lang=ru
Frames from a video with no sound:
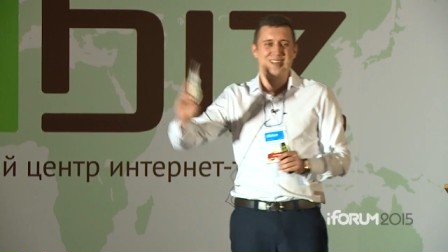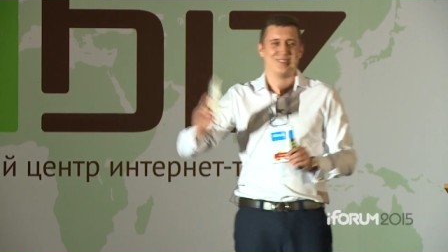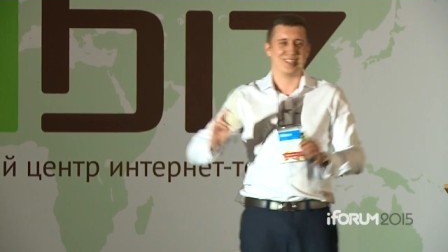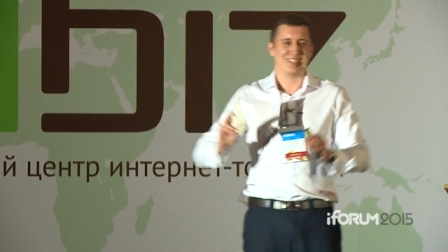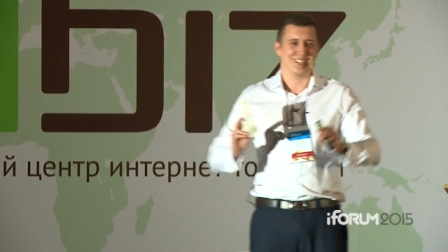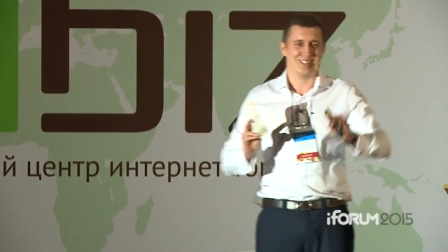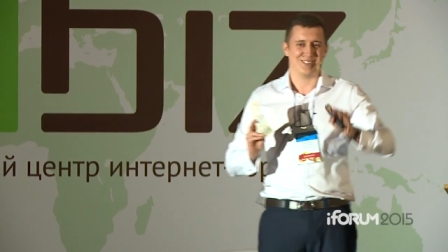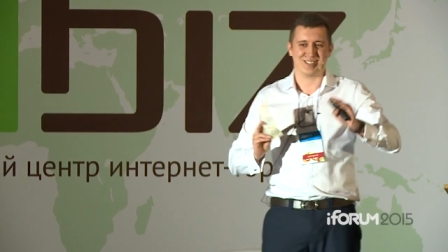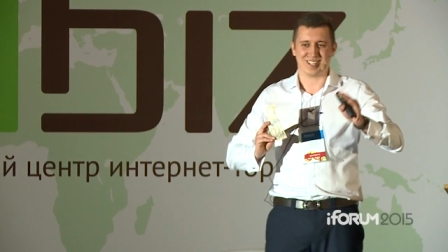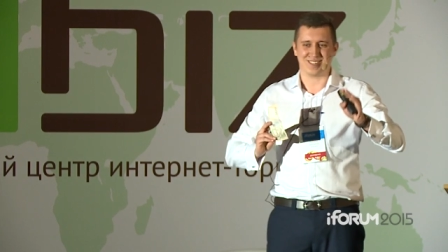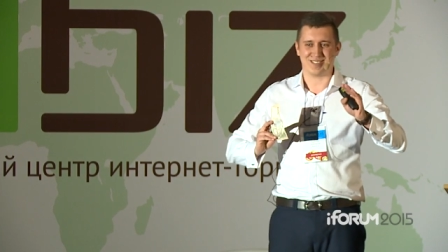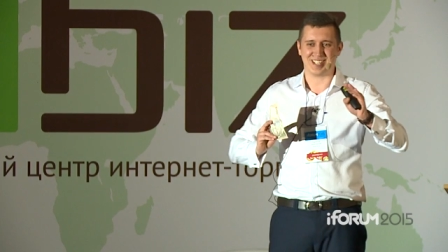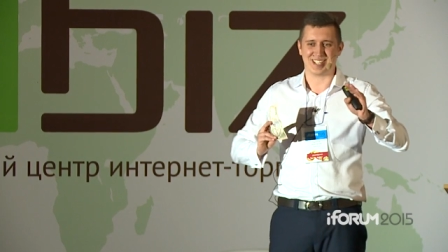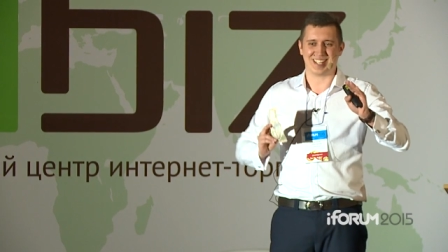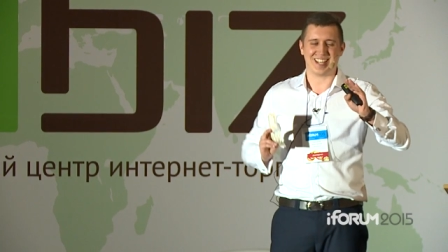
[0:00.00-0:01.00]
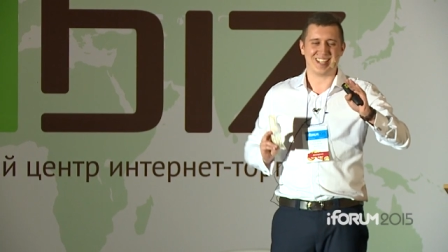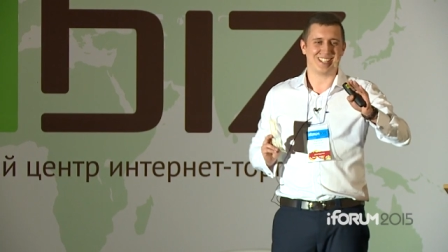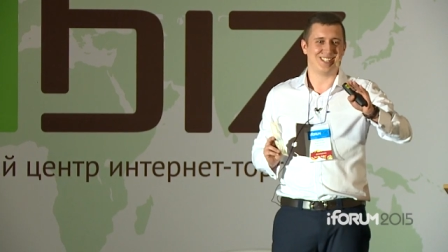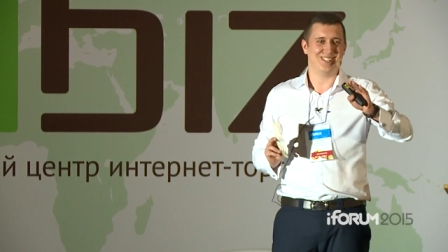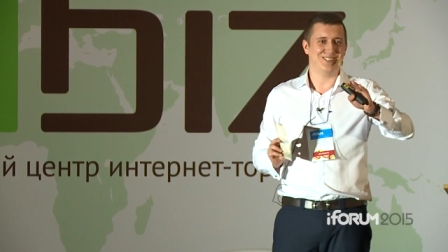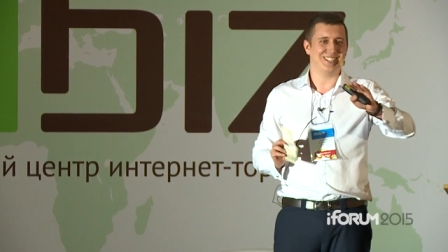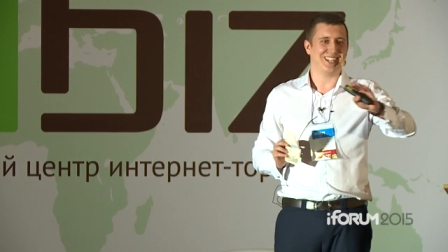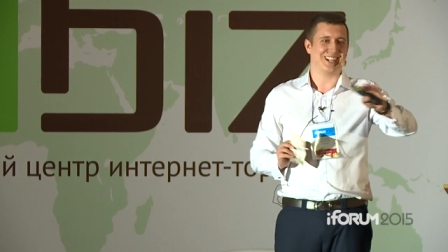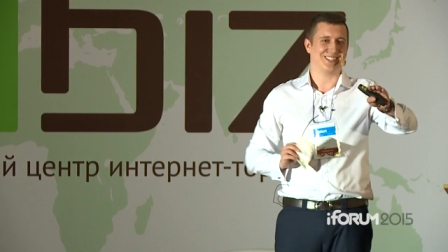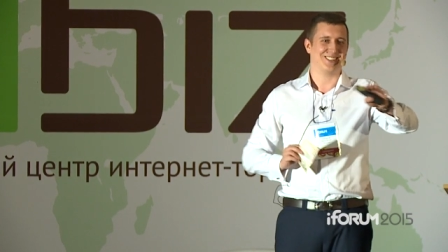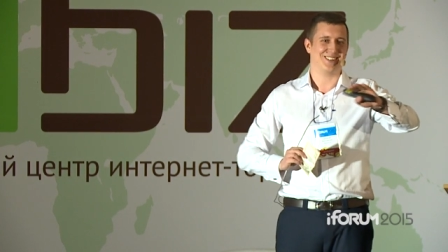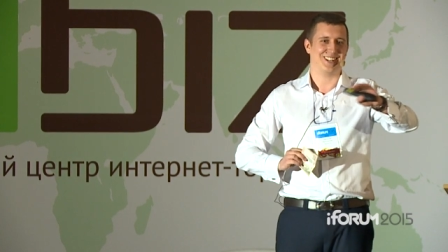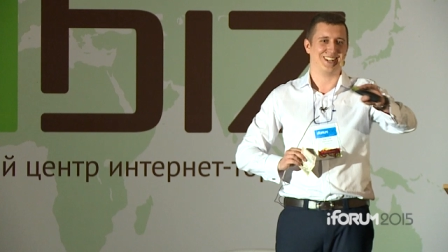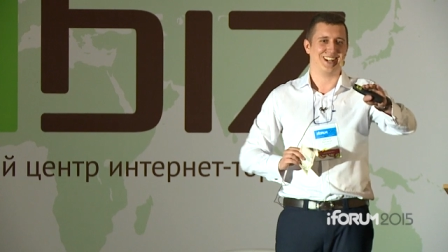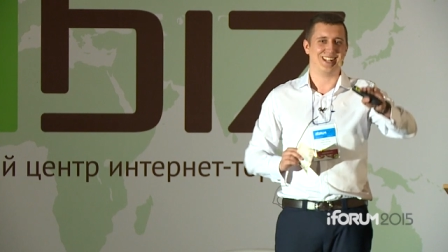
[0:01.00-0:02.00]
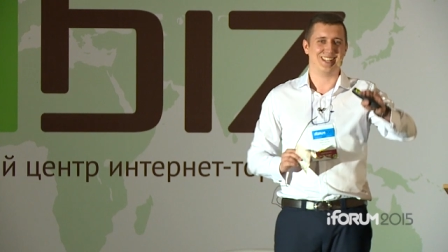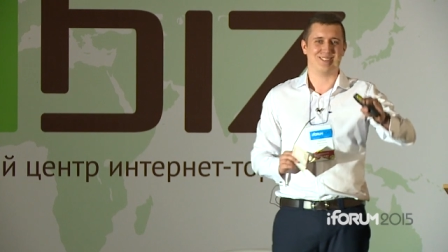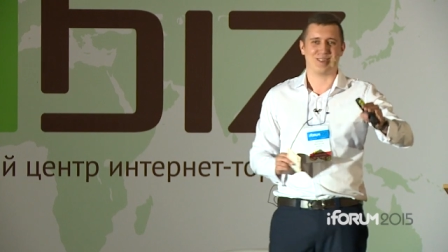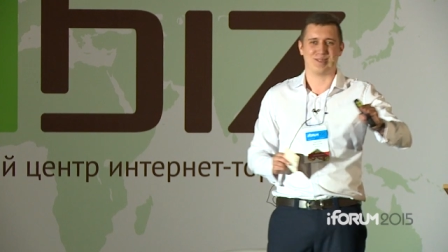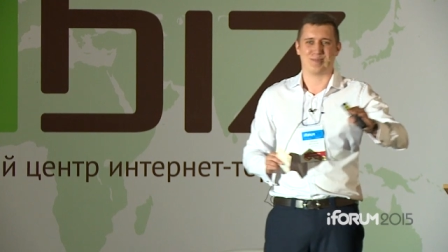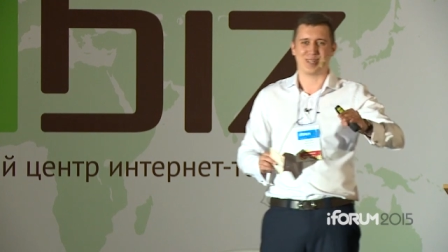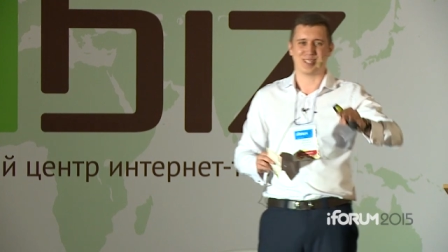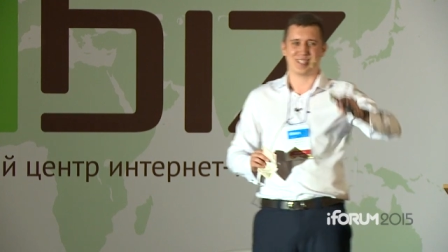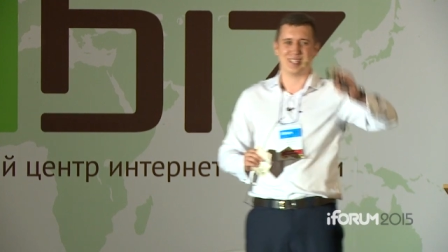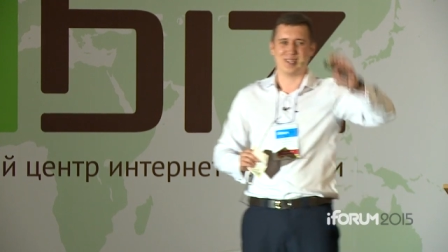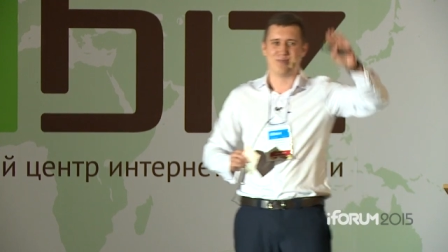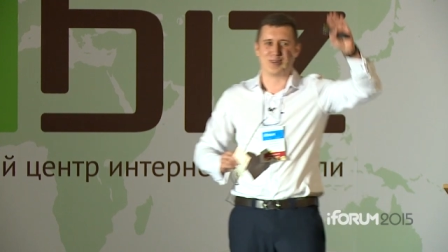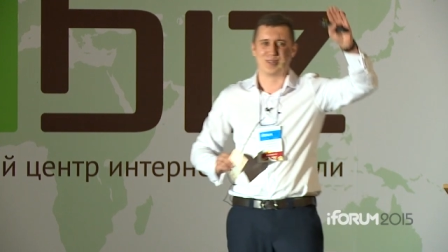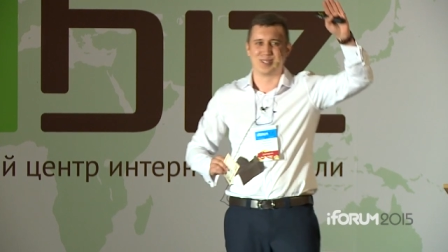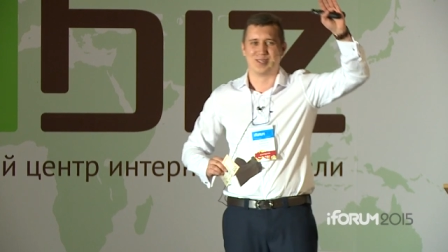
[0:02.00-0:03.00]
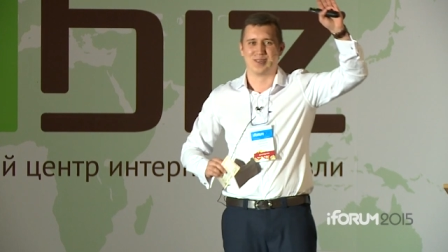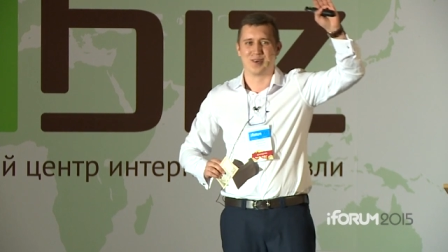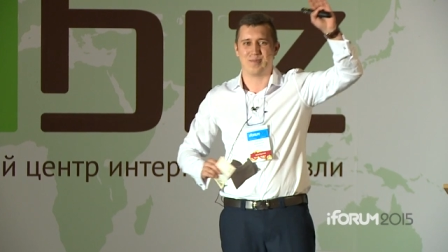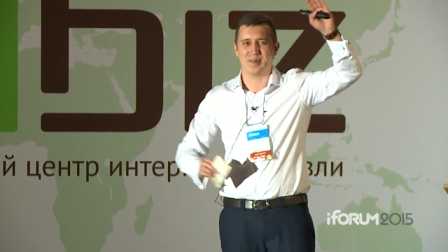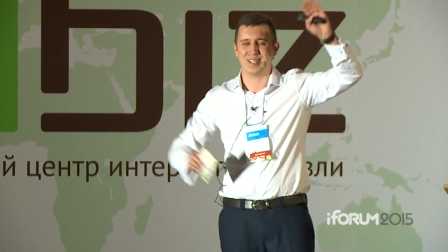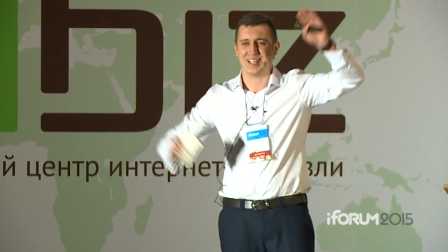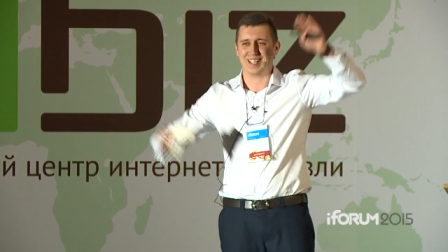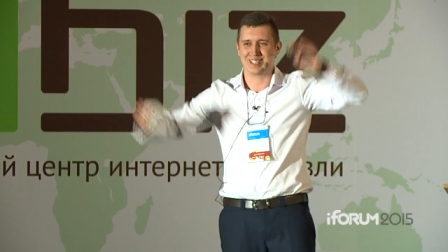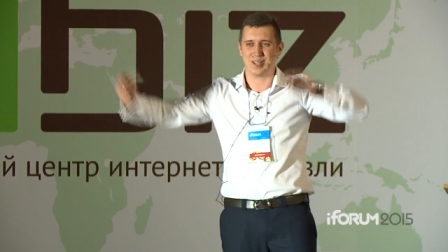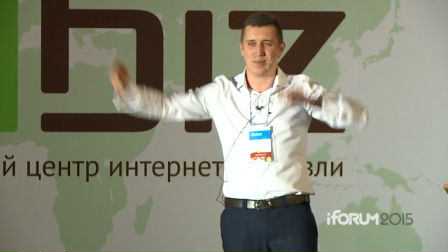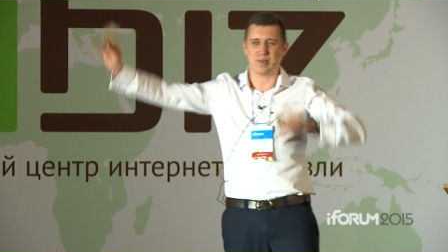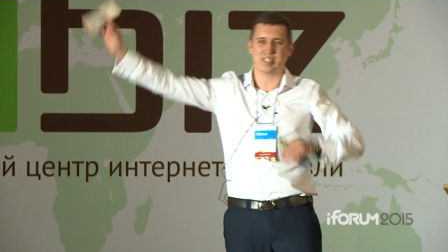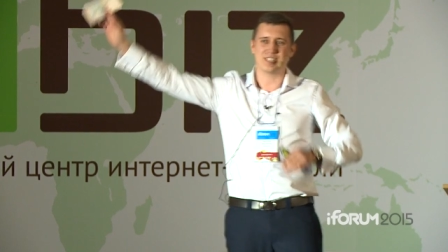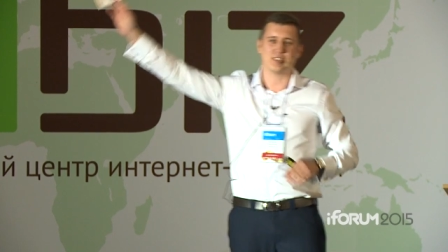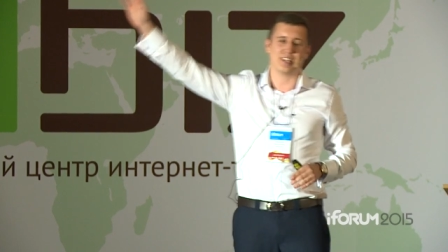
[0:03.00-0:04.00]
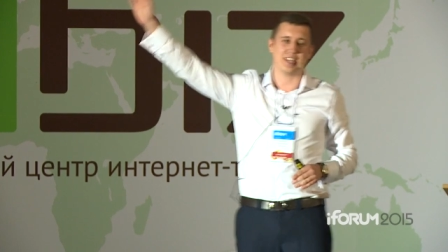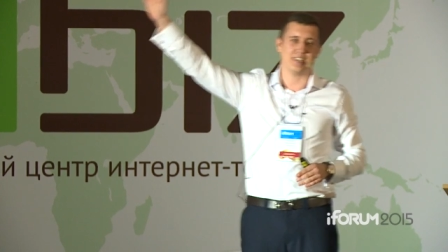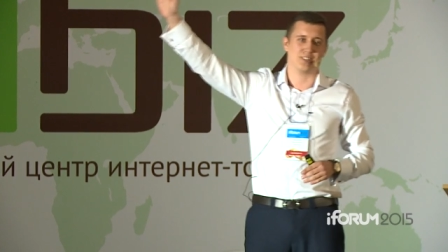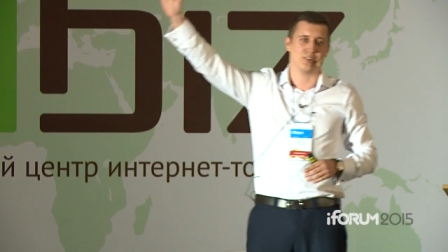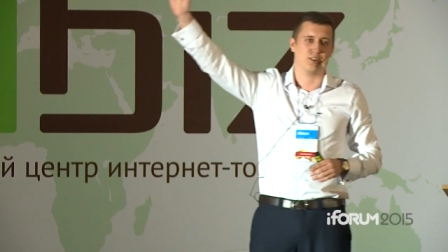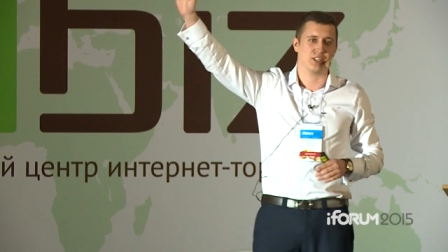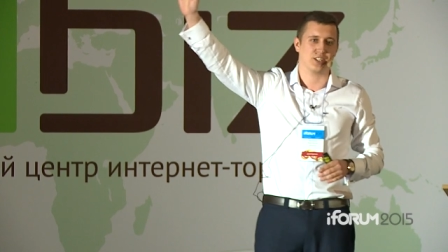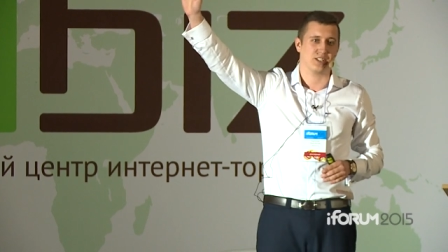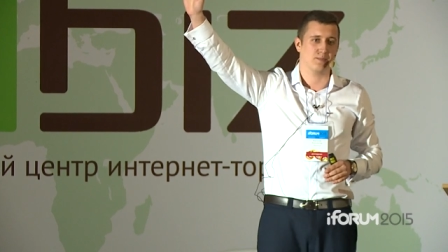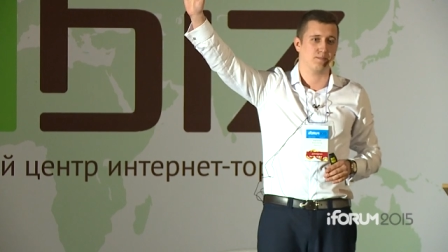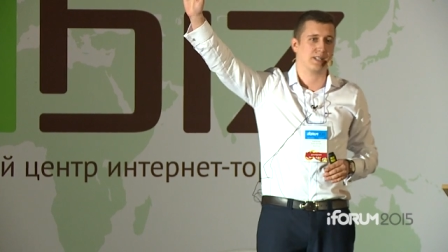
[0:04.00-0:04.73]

вот вс- всегда есть люди, которые реально вот просто не могут руку поднять. Кто 500 гривен хочет?